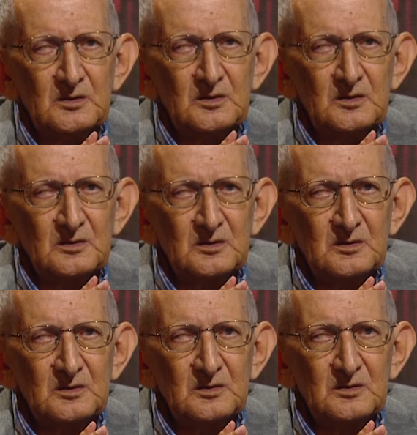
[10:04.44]

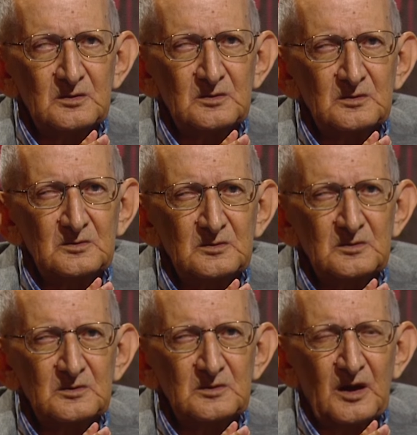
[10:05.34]
آه،
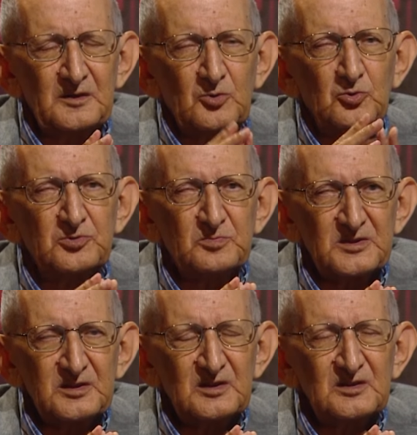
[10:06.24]
أنا قلت
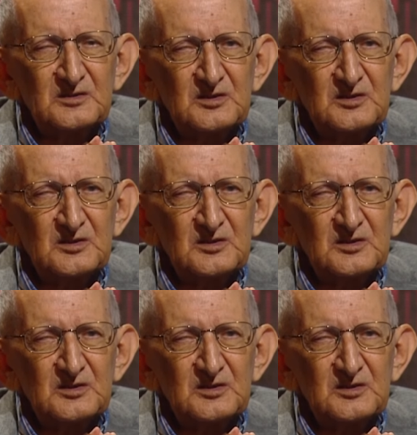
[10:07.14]
مثلا